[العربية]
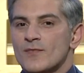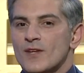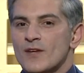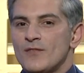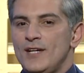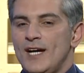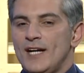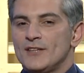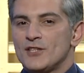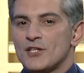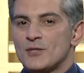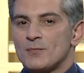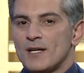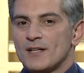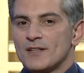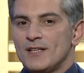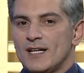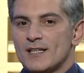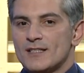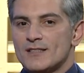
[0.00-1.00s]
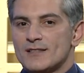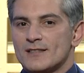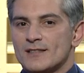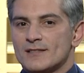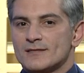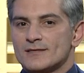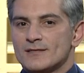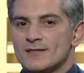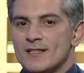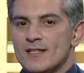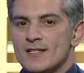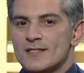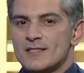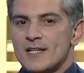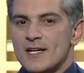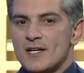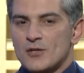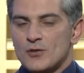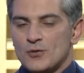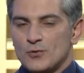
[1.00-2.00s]
في حديث بغداد
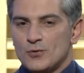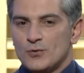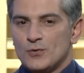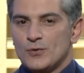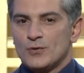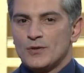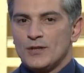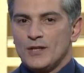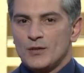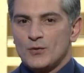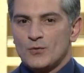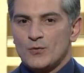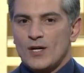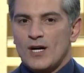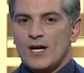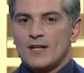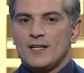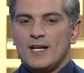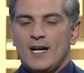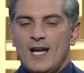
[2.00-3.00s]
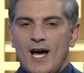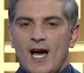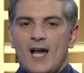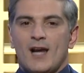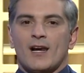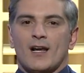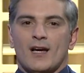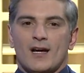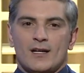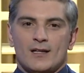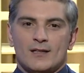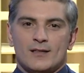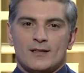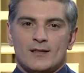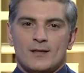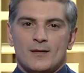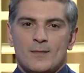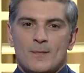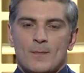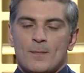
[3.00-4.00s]
سيكون عنوان الحلقة
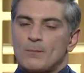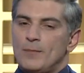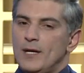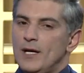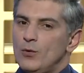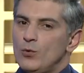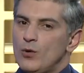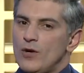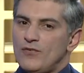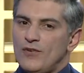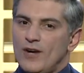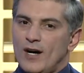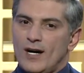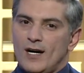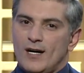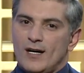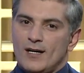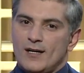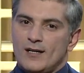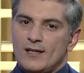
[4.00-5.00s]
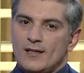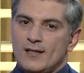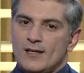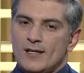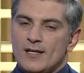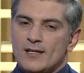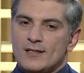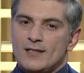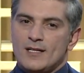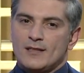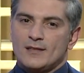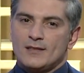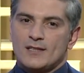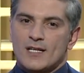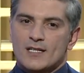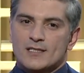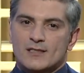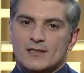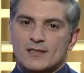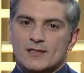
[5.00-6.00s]
بالوفاء
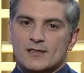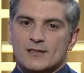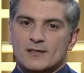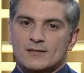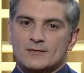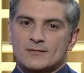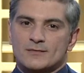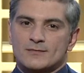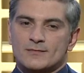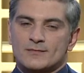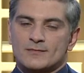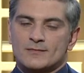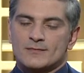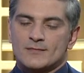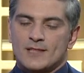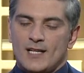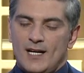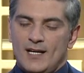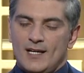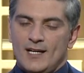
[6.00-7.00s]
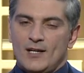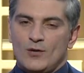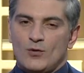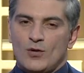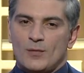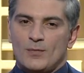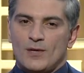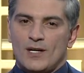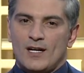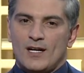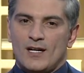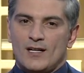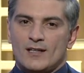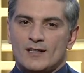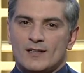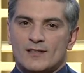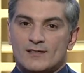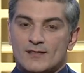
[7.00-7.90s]
ننتصر على الوباء